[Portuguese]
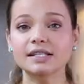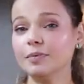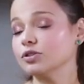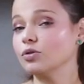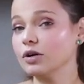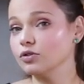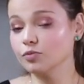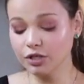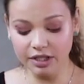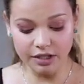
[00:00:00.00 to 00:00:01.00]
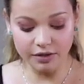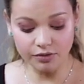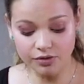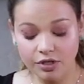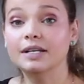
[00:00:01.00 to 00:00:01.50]
Você pode colocar uns
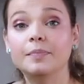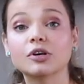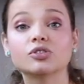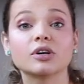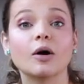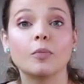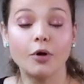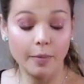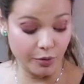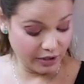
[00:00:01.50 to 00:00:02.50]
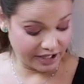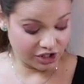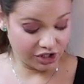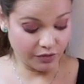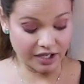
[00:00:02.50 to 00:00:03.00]
morangos, você pode jogar o próprio
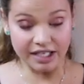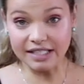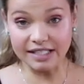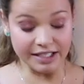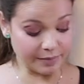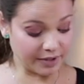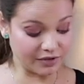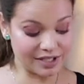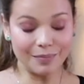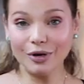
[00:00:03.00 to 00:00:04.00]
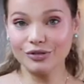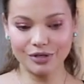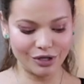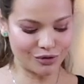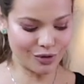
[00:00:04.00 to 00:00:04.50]
leitinho aqui em cima, você pode o
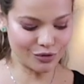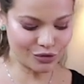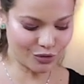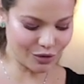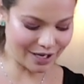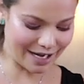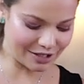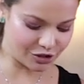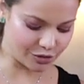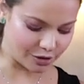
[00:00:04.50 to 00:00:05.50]
quê? Jogar um chocolate,